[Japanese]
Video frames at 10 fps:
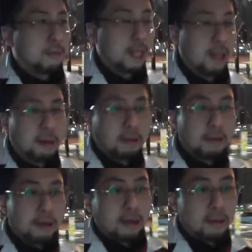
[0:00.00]
トル詐欺と
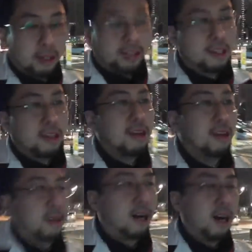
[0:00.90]
かしてないから、あ
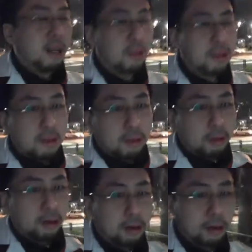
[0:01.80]
といつでも取れるっ
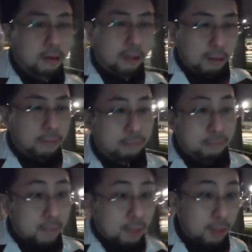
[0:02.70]
ていう。
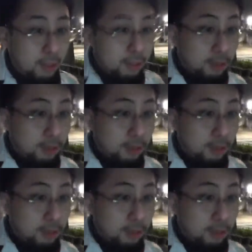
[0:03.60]
うん。